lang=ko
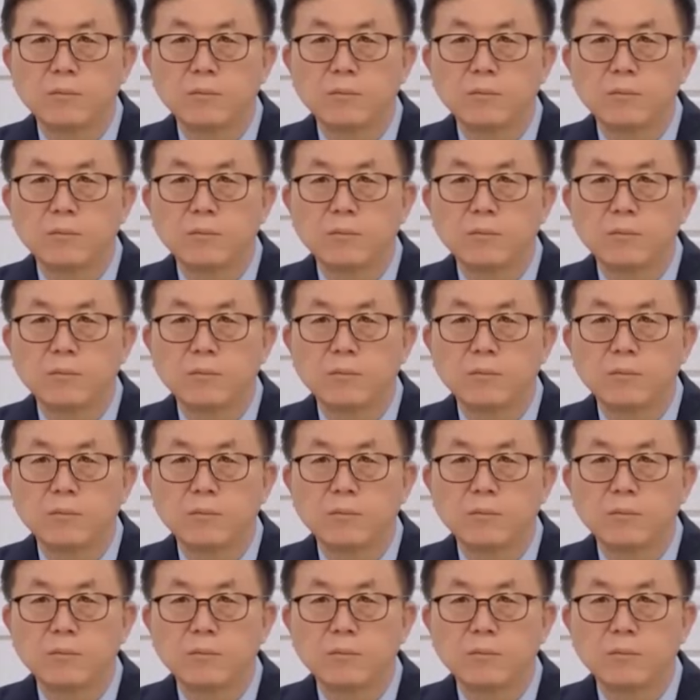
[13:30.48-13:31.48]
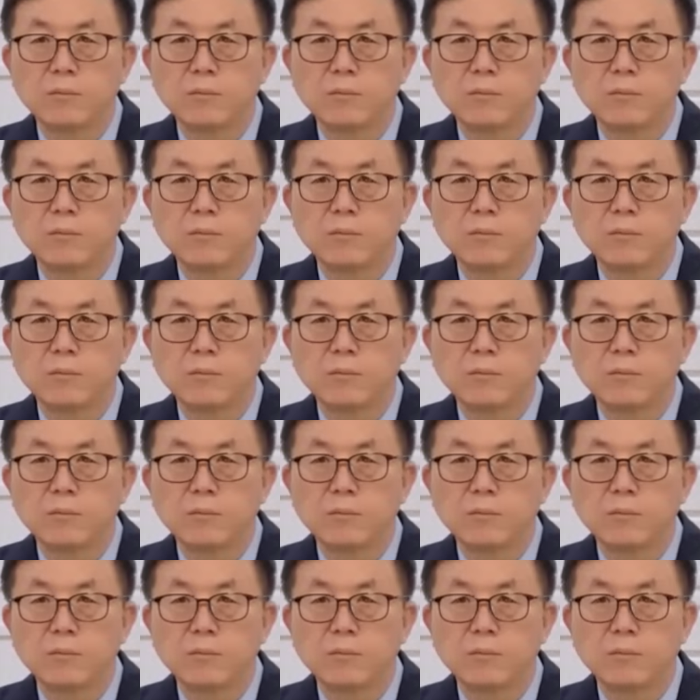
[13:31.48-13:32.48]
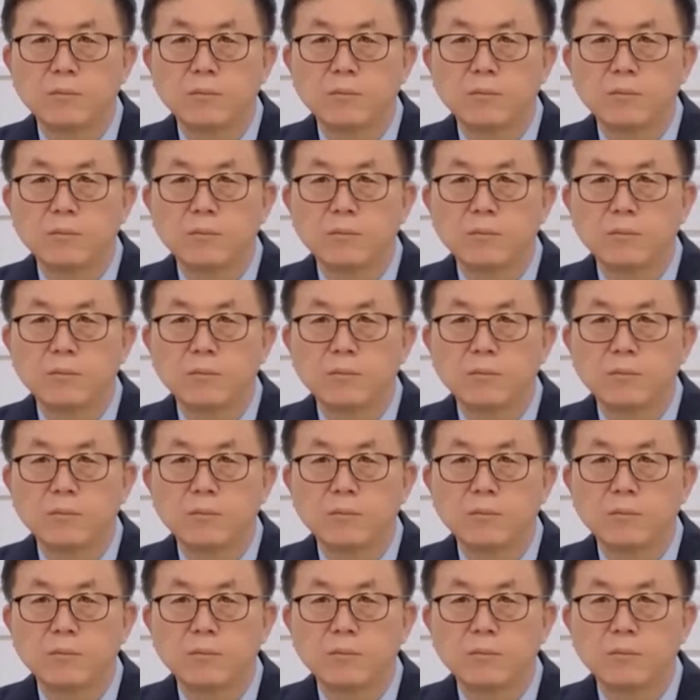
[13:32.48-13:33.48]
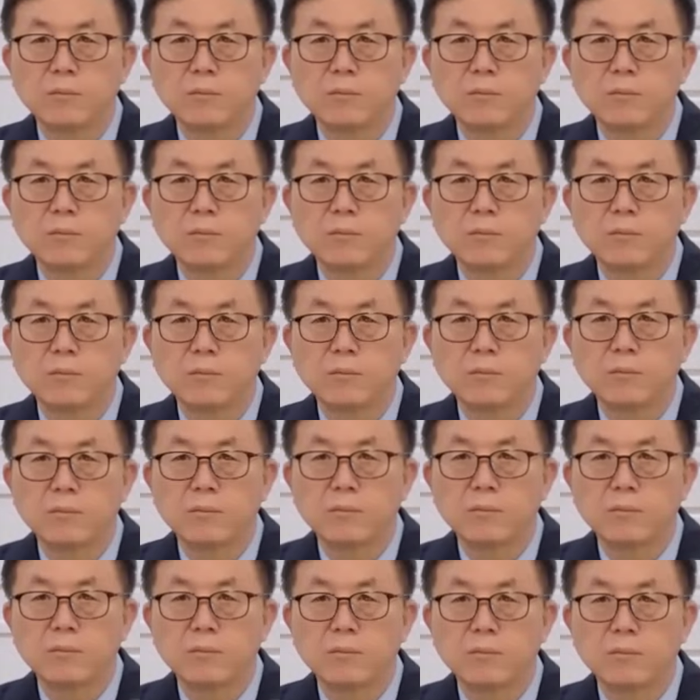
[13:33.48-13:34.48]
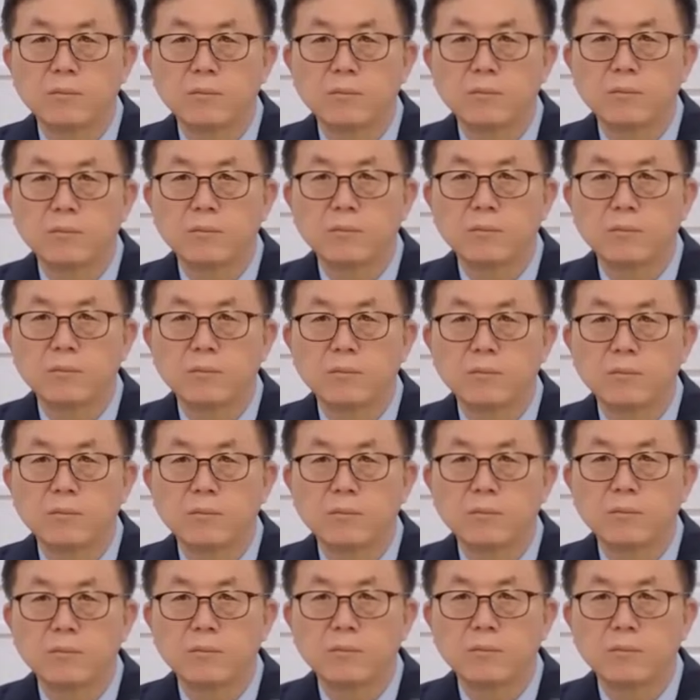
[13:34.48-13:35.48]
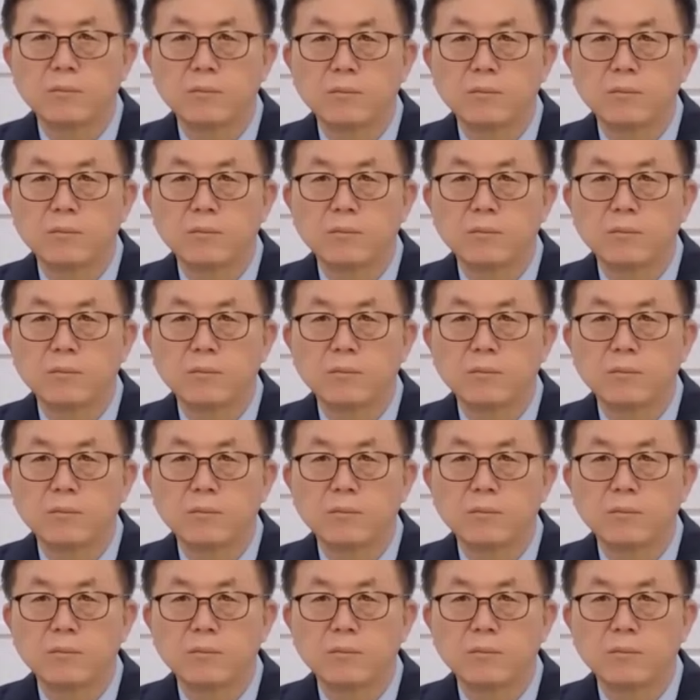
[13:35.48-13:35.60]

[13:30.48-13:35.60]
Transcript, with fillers: 있고니다마태복 12장 28절 30절 뭡니까? 강한 자를 완전히 결박하고